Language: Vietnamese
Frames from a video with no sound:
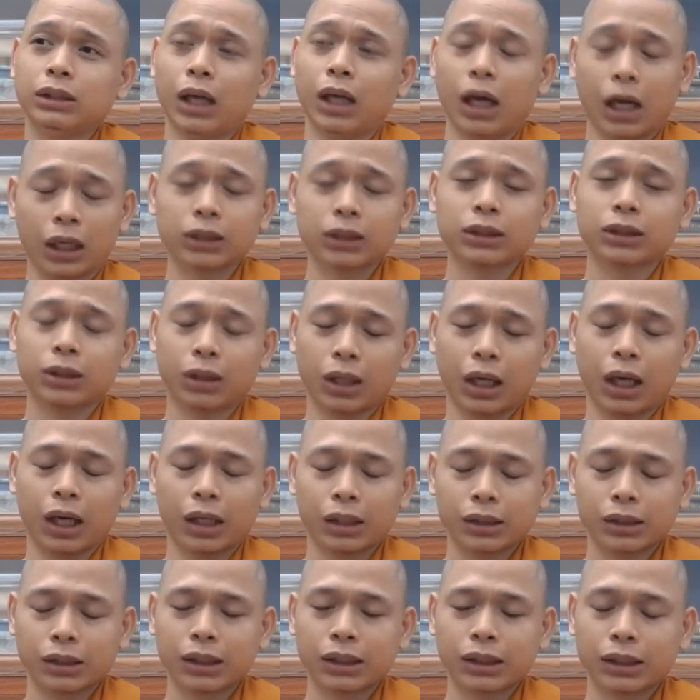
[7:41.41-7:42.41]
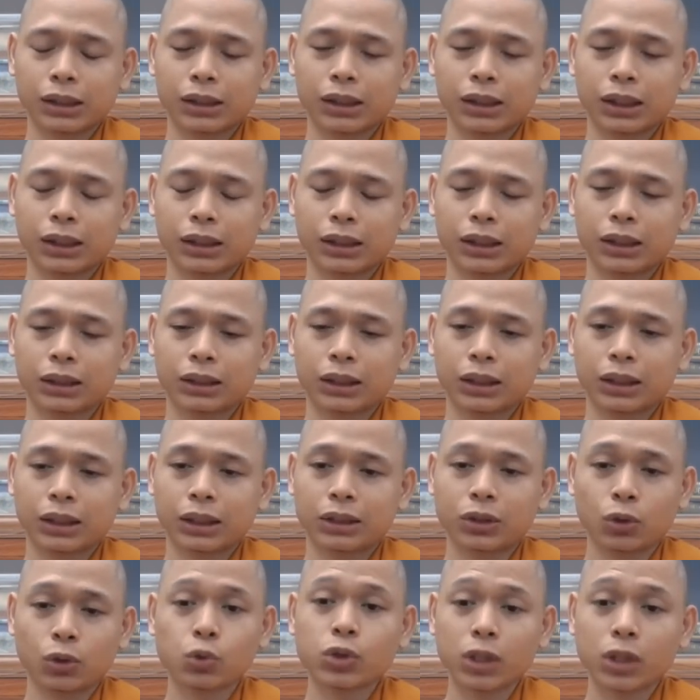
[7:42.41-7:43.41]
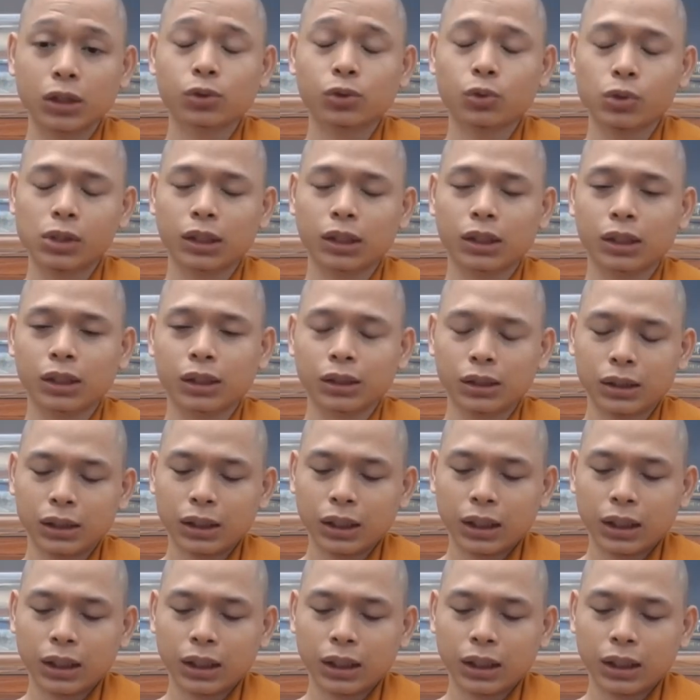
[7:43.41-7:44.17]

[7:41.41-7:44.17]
ở ở cái cái cái cái, cái chú xứ của sư đó.